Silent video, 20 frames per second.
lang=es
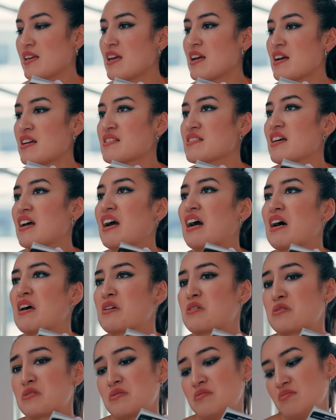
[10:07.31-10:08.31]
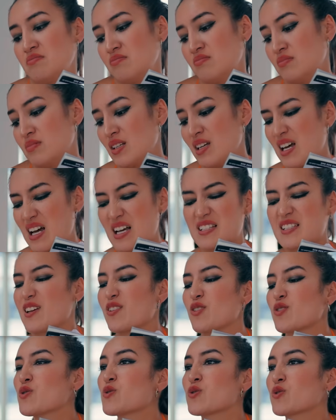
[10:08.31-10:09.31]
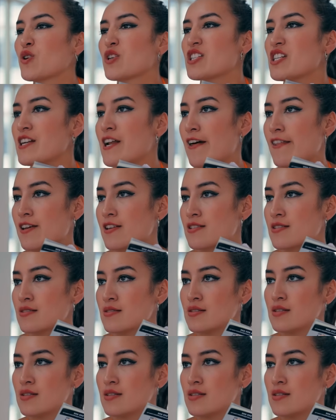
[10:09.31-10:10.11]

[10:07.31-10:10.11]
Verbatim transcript: ahí en ese carro haciendo sus cochinadas.